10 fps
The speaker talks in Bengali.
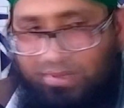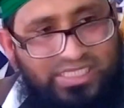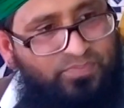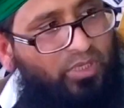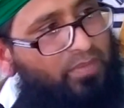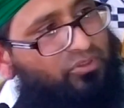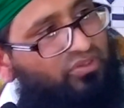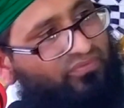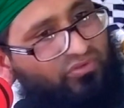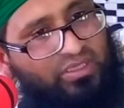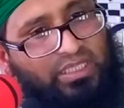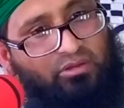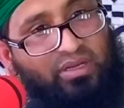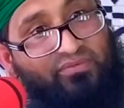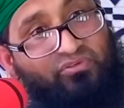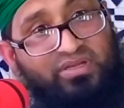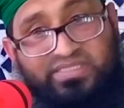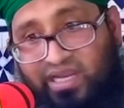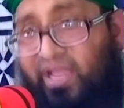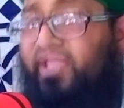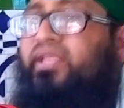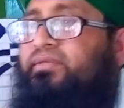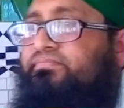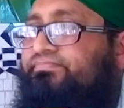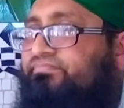নামাজ পড়ার মতো ফর্দা করা ফরজে আইন